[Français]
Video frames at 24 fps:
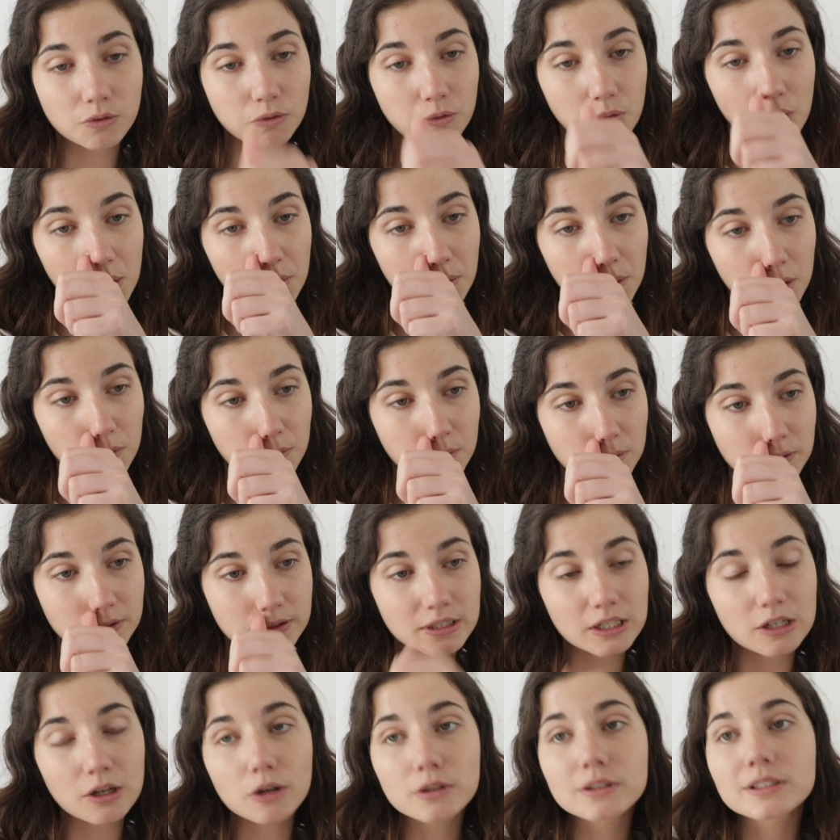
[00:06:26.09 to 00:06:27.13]
fois
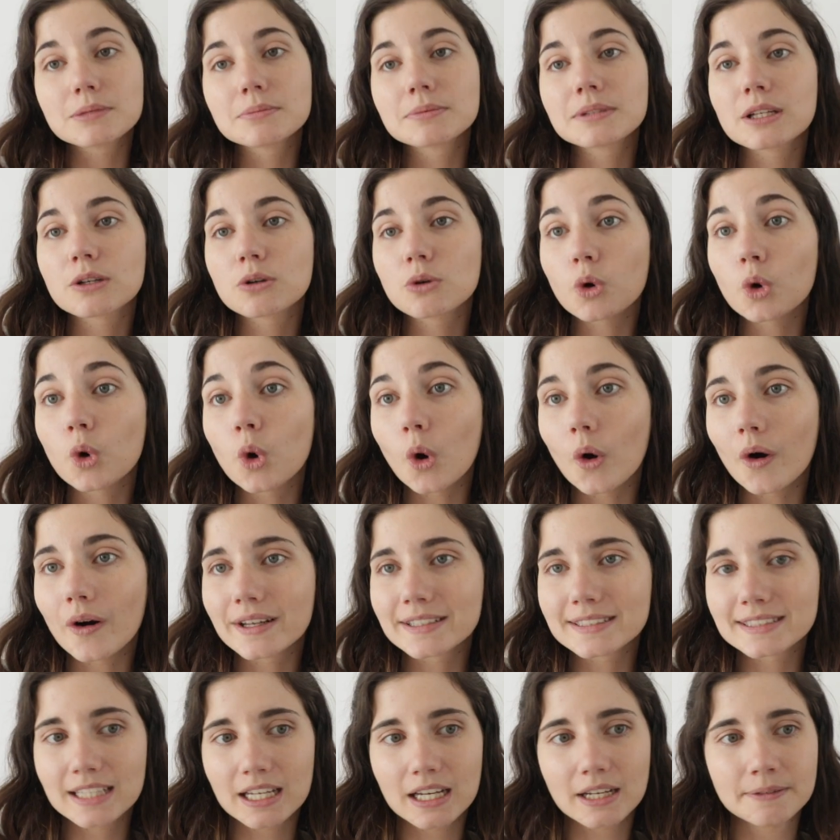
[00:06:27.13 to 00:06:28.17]
proposé, alors c'est peut-être le grand
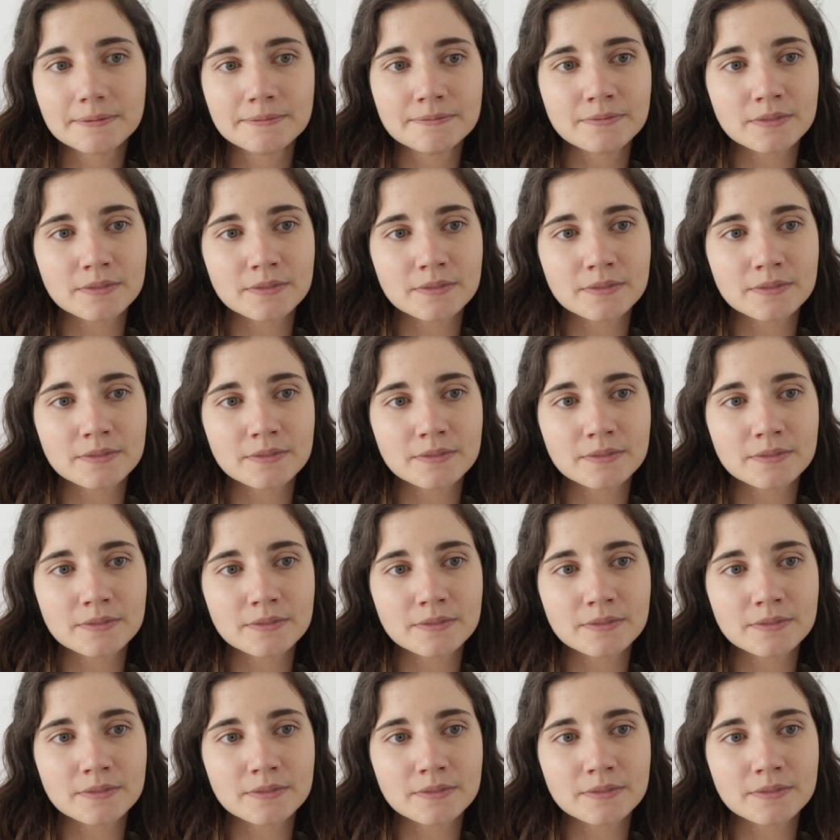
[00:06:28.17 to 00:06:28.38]
hasard,